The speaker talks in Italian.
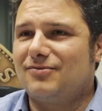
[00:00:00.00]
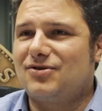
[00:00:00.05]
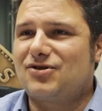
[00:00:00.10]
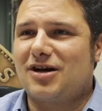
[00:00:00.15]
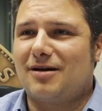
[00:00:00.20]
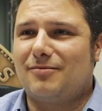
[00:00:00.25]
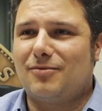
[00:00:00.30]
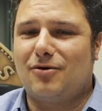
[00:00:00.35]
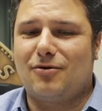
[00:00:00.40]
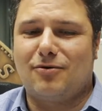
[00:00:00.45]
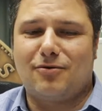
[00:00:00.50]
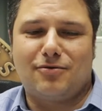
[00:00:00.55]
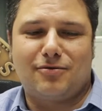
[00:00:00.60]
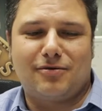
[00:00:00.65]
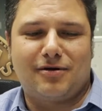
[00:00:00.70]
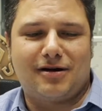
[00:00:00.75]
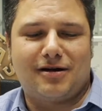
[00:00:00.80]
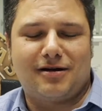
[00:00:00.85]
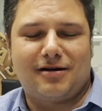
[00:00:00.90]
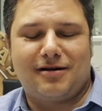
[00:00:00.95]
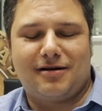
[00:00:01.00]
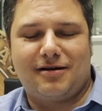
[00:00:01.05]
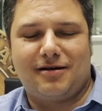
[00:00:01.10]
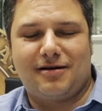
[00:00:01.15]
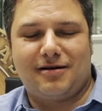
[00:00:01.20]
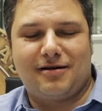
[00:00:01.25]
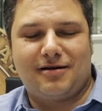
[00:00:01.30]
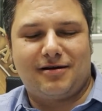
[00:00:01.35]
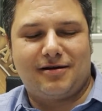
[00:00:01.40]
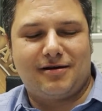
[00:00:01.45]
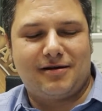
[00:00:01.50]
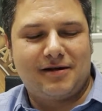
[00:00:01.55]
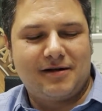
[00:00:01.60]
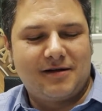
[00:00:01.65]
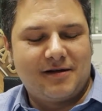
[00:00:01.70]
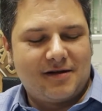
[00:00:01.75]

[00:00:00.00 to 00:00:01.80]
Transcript: diciamo un eh,